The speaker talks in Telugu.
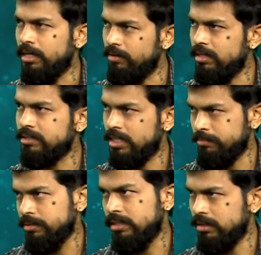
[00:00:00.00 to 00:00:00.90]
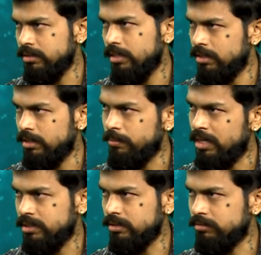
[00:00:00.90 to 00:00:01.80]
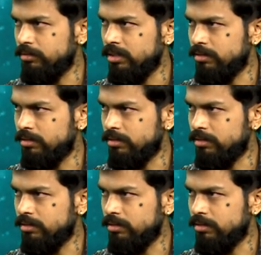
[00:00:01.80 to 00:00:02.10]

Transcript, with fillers: నవలలకు చాలా పేరెంట్ గన్న భాష అని కూడా